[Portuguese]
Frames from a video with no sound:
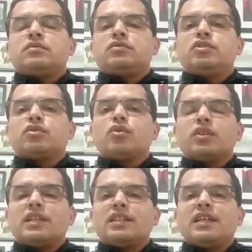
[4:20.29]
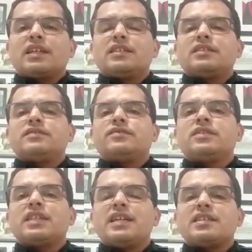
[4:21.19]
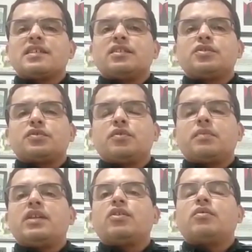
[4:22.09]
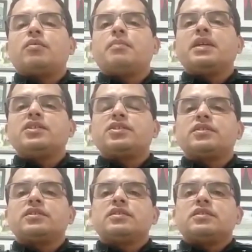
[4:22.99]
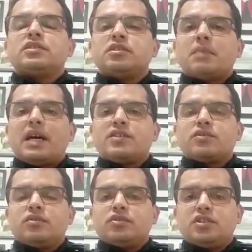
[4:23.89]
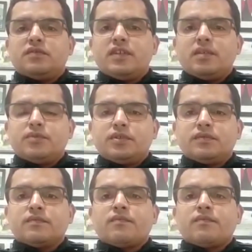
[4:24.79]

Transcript: de toda a década, em 10 anos foi o melhor mês de março que nós tivemos.